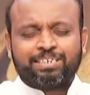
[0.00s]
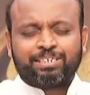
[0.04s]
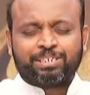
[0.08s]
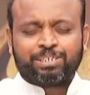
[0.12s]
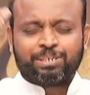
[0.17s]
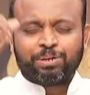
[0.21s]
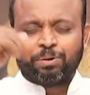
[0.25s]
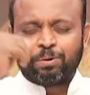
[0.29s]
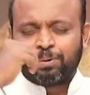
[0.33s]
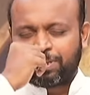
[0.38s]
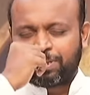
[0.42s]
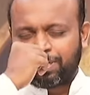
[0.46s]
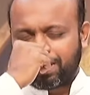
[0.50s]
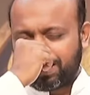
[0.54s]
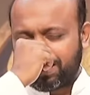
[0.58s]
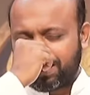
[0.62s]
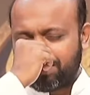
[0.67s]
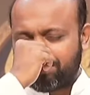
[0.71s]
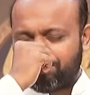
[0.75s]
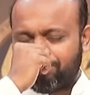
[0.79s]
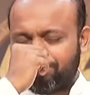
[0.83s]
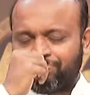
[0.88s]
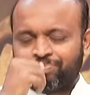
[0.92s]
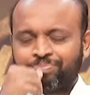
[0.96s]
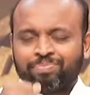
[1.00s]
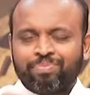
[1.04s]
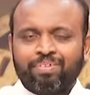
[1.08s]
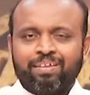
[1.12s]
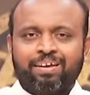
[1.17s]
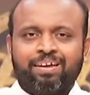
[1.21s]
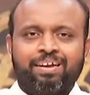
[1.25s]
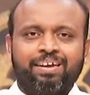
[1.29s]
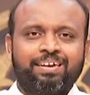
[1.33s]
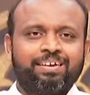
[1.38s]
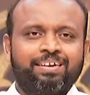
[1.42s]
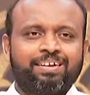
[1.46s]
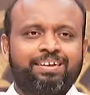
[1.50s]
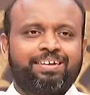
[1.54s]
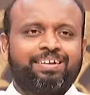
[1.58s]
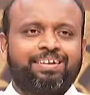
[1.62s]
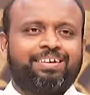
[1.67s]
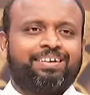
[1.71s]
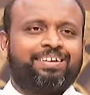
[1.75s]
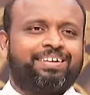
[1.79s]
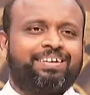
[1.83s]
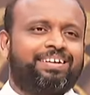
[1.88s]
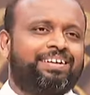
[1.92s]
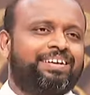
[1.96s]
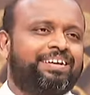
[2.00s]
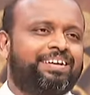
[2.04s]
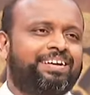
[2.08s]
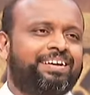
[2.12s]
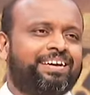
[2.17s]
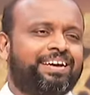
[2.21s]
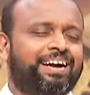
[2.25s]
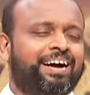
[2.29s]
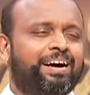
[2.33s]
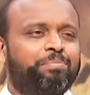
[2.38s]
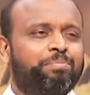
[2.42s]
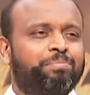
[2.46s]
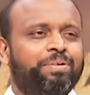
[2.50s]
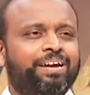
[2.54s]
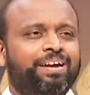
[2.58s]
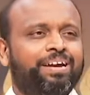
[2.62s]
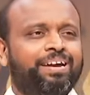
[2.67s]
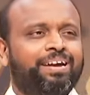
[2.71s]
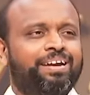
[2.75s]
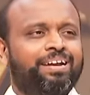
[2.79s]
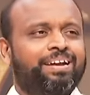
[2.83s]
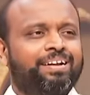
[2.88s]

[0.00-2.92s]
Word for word: ஸ்தோத்திரம் இன்று ஆமே